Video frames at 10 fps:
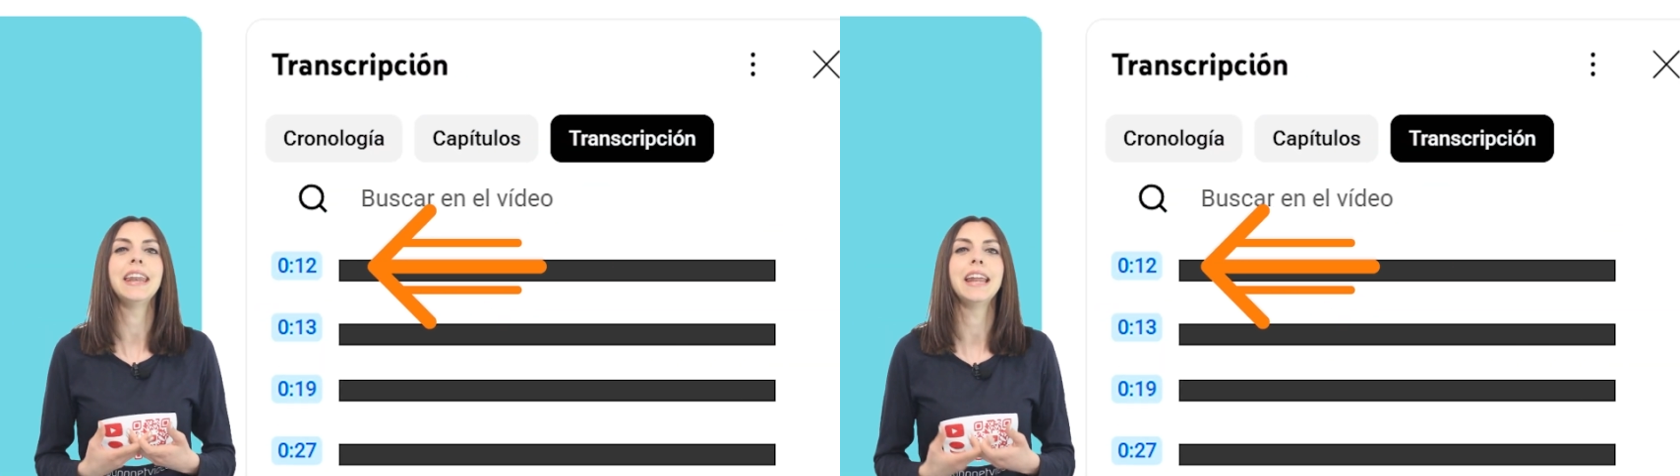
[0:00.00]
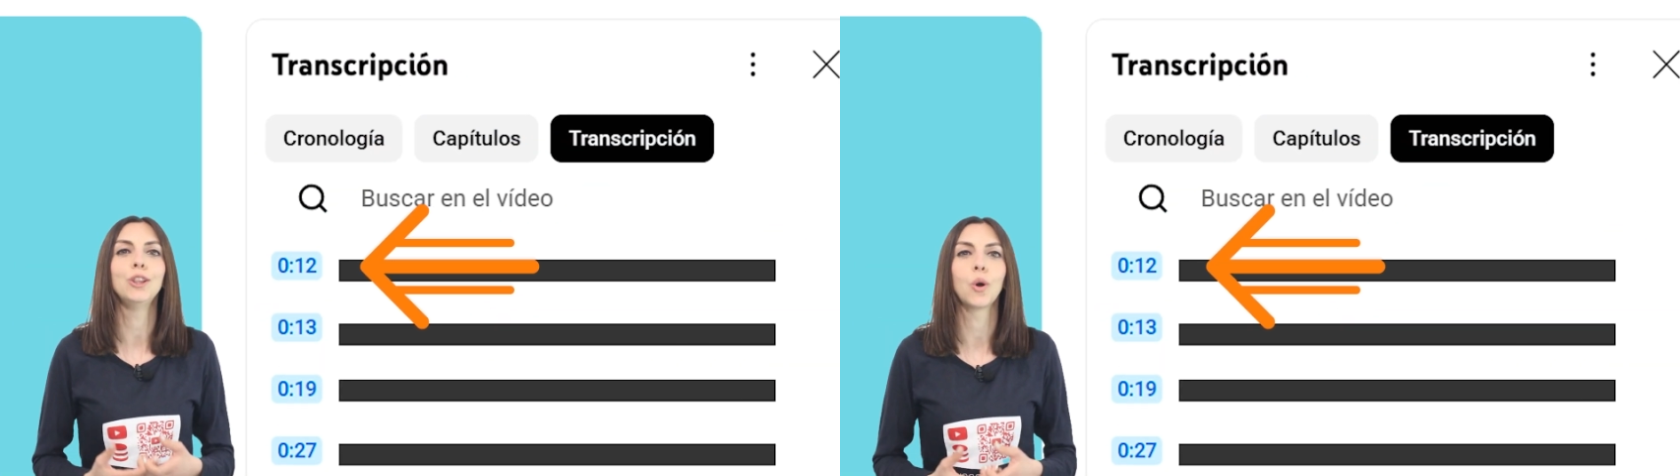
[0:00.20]

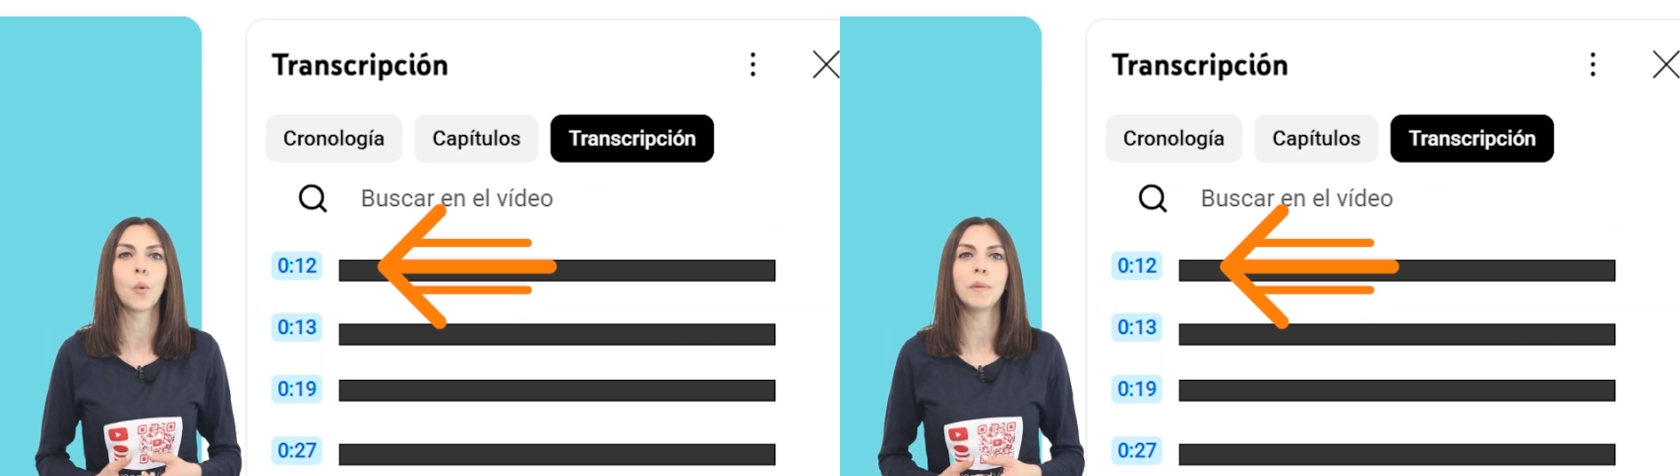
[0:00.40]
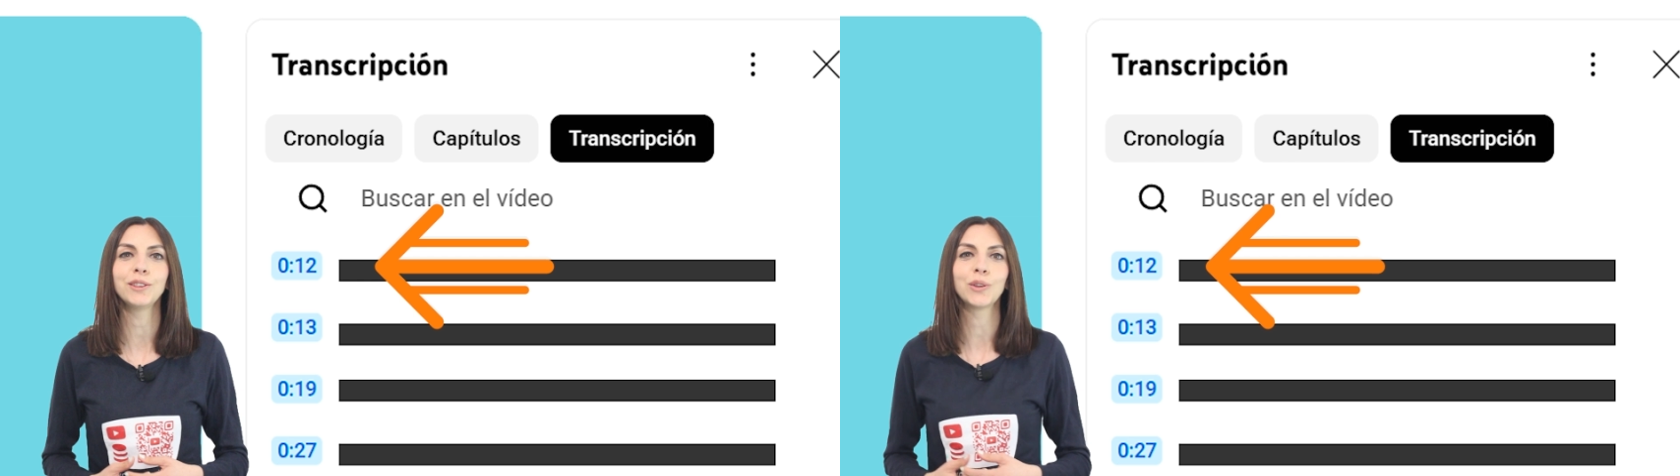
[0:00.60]
en el
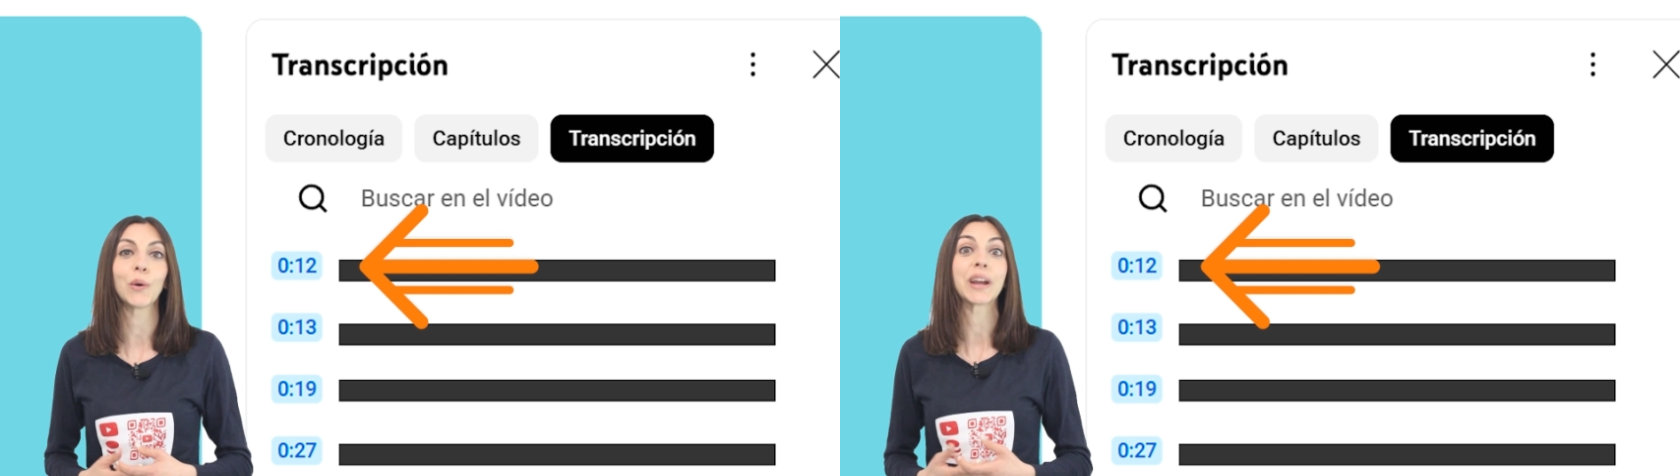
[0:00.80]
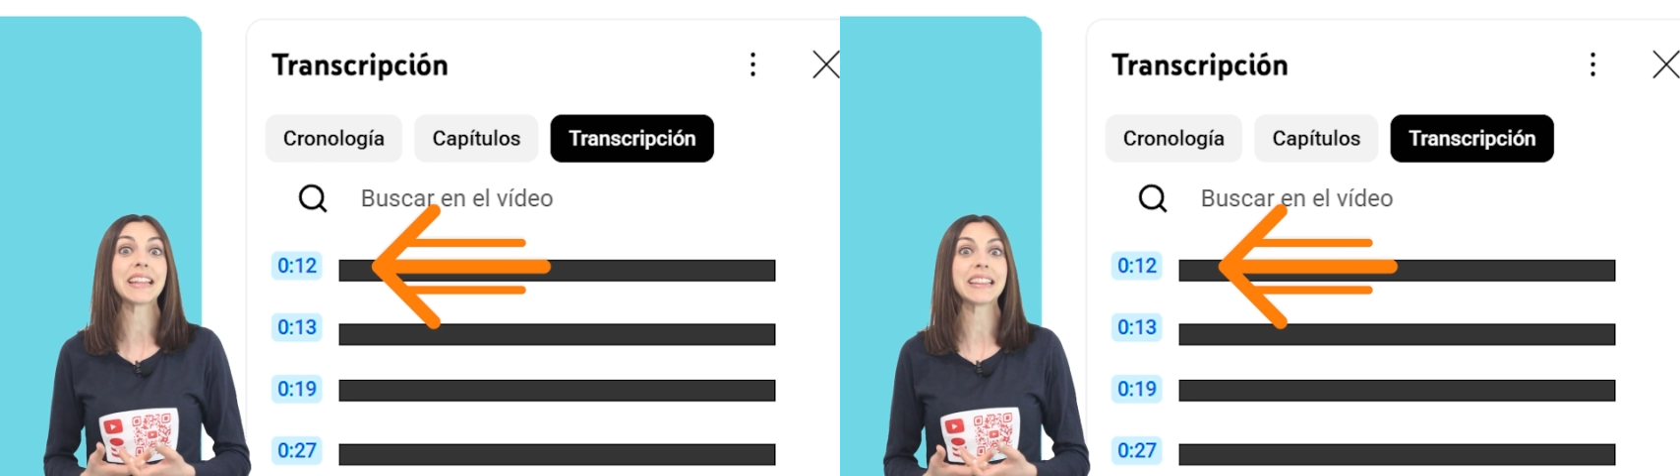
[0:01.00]

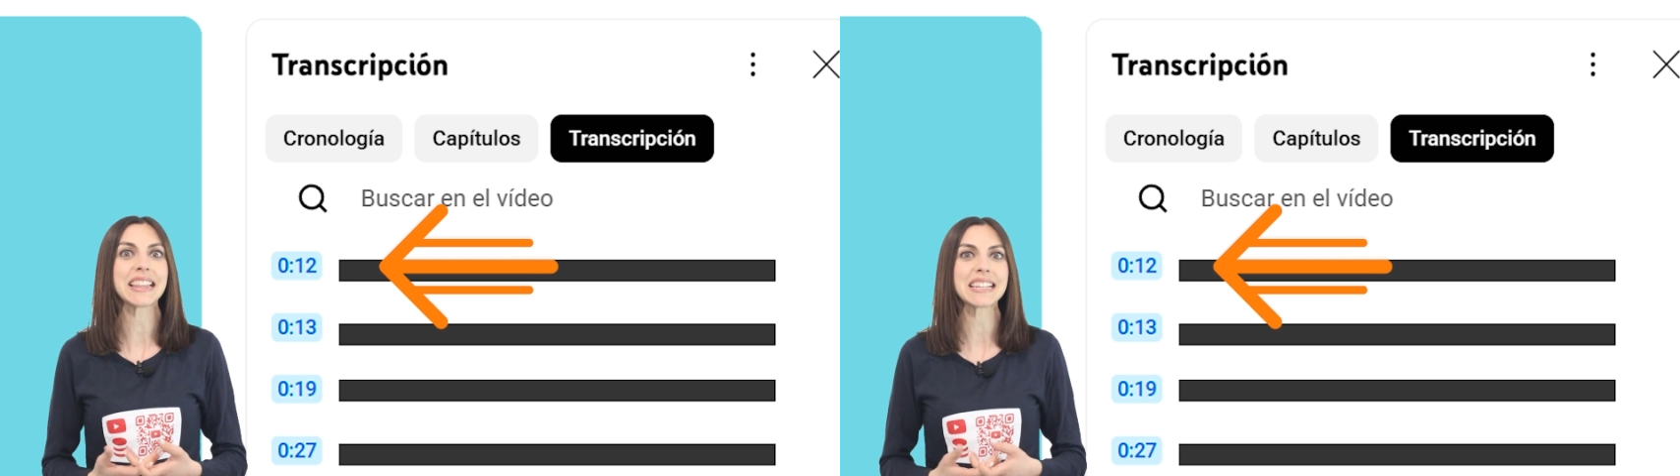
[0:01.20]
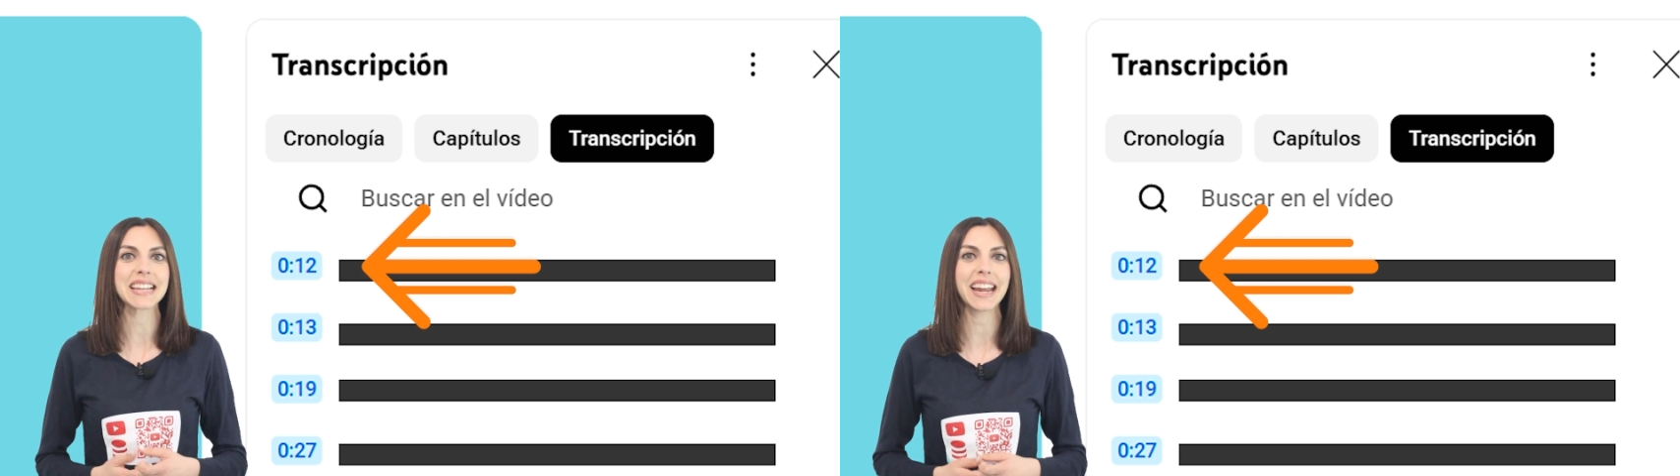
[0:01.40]
documento que te
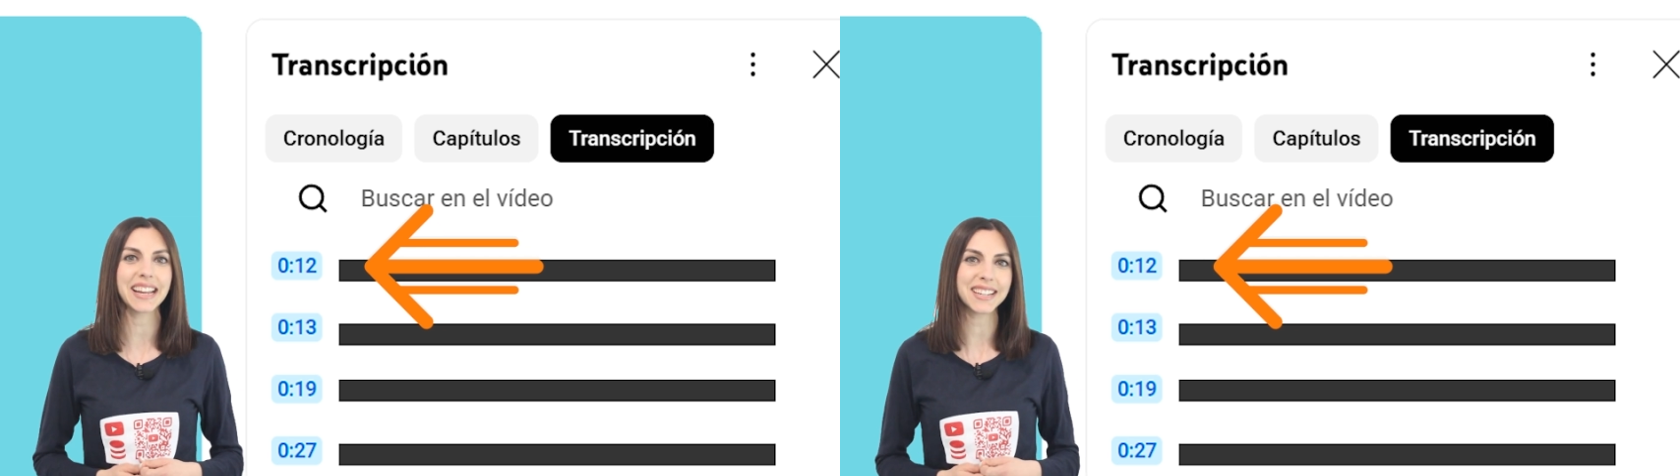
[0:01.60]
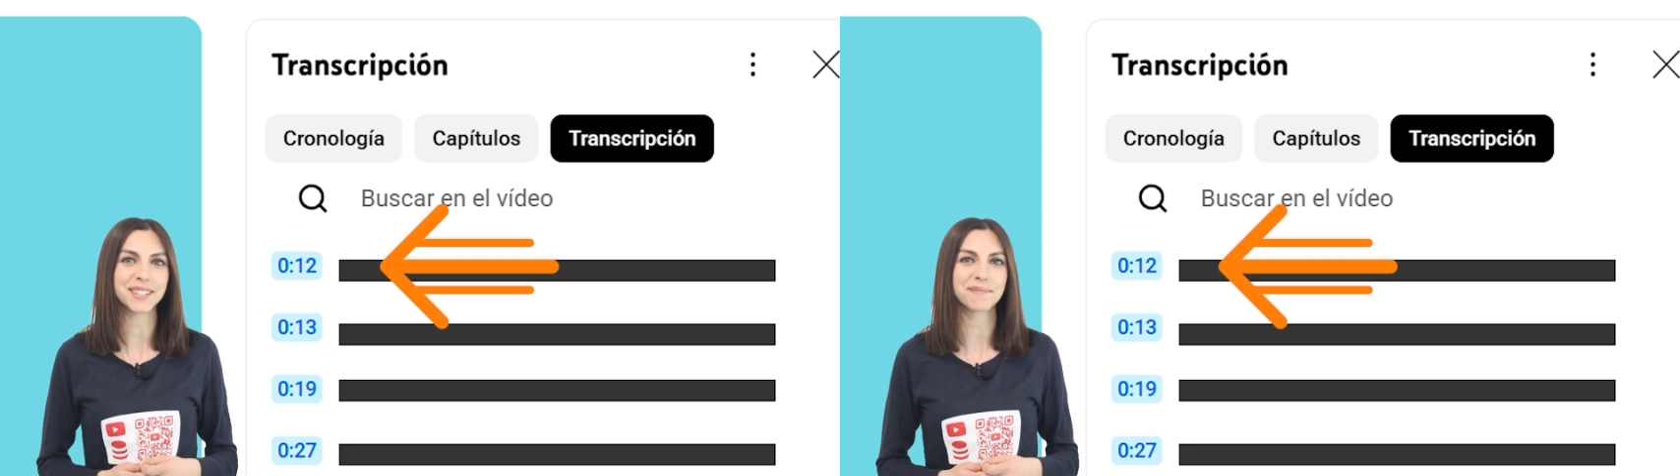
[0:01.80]

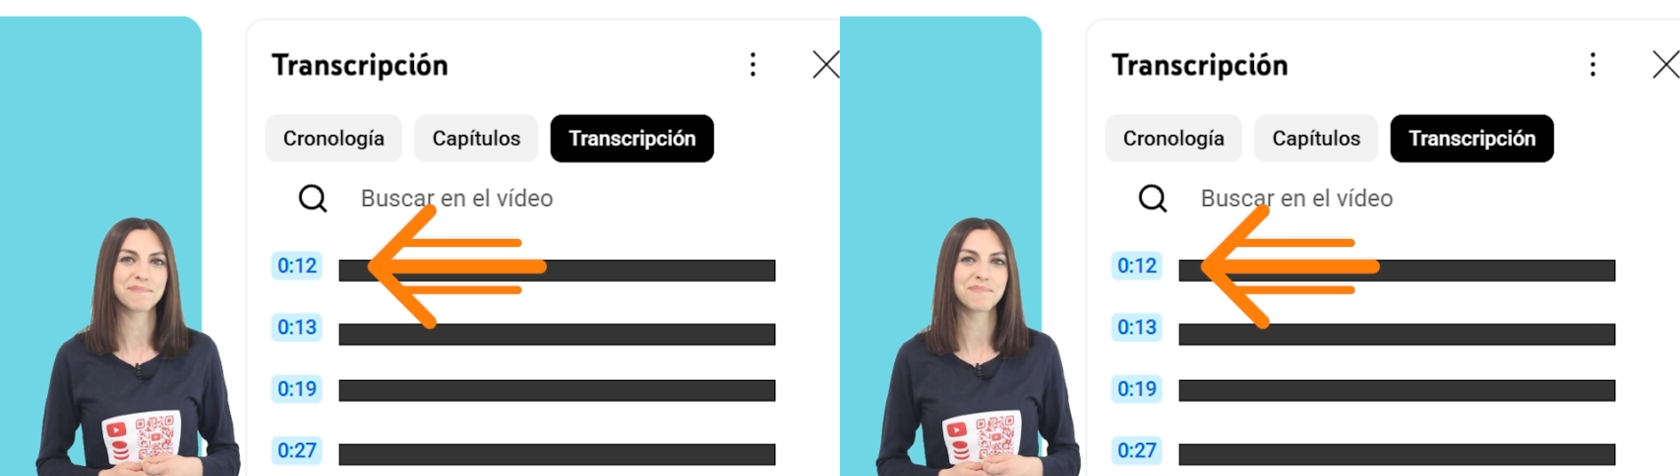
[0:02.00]
descargues?